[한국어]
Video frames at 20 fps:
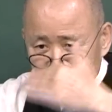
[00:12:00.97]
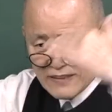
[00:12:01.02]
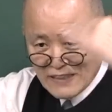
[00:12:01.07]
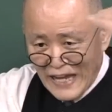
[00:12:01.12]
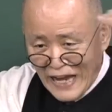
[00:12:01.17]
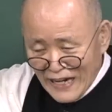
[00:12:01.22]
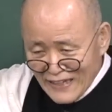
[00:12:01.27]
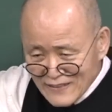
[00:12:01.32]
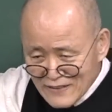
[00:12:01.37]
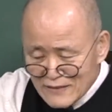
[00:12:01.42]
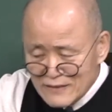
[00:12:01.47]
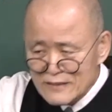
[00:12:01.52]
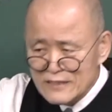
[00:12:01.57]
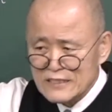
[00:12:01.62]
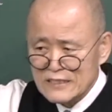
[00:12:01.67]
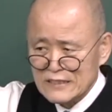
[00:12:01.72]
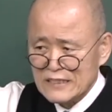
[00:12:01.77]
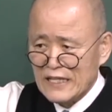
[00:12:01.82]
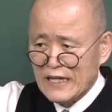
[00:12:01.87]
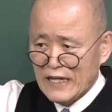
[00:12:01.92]
다른
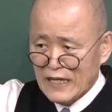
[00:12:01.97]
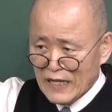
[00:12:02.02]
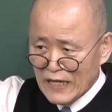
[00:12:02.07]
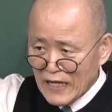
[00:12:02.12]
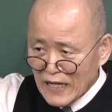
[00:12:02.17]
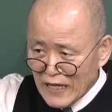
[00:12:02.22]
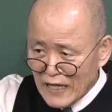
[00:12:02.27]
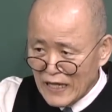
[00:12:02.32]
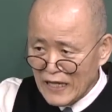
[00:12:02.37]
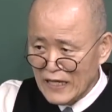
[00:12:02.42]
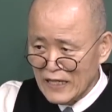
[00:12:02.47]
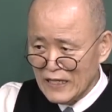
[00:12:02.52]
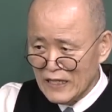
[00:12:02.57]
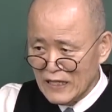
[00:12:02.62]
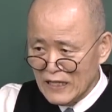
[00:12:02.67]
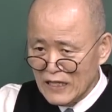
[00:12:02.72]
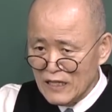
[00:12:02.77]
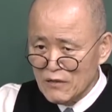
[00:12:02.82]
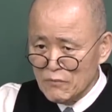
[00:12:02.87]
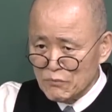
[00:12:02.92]
시대에 음.
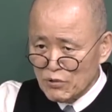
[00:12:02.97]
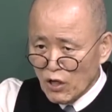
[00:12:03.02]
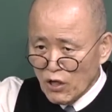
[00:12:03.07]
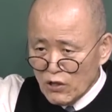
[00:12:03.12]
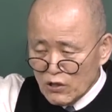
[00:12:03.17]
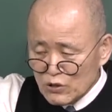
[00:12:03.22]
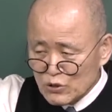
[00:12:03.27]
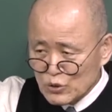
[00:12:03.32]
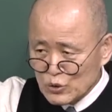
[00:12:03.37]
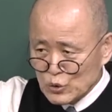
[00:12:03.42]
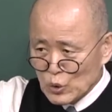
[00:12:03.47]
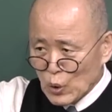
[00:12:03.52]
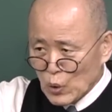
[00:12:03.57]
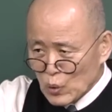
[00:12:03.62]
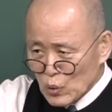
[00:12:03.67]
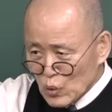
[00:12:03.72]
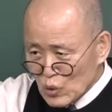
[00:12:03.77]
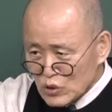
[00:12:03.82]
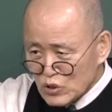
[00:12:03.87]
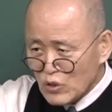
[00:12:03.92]

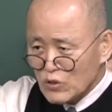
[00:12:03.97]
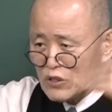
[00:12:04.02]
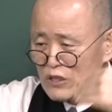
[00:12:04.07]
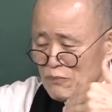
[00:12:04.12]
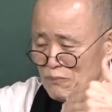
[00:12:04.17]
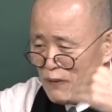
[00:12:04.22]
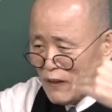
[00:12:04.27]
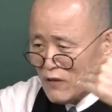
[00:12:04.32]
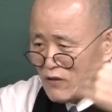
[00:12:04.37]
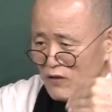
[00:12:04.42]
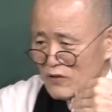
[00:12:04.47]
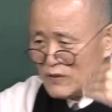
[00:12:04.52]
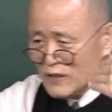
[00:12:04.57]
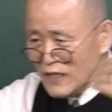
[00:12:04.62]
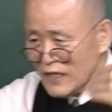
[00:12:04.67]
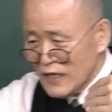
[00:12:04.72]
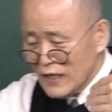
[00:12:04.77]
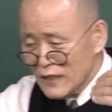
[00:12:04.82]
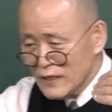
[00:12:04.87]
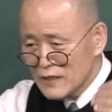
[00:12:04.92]
별도로 성립한
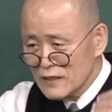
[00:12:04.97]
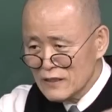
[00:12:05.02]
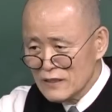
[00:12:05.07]
건데